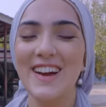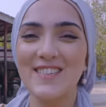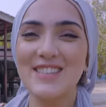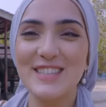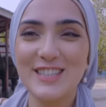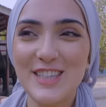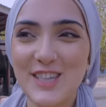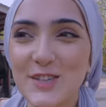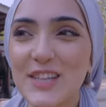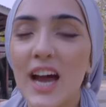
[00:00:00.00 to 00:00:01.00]
विच इज़
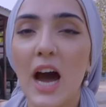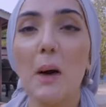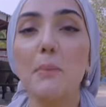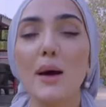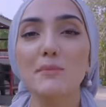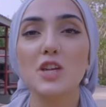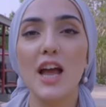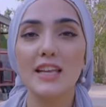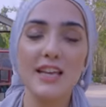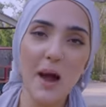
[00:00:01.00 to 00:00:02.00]
क्यूट अब हम
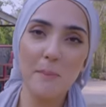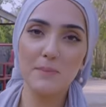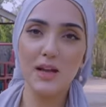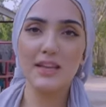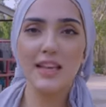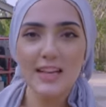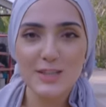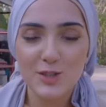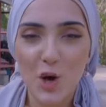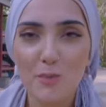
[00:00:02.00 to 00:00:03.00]
जाएंगे अपना
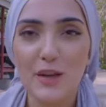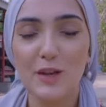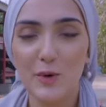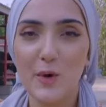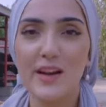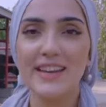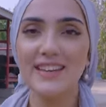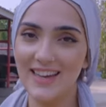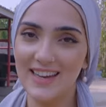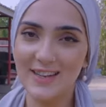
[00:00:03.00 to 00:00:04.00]
नेक्स्ट स्टॉप इन हुआ हिन
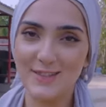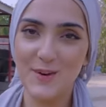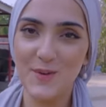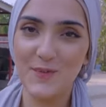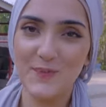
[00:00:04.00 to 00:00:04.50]
लेट्स गो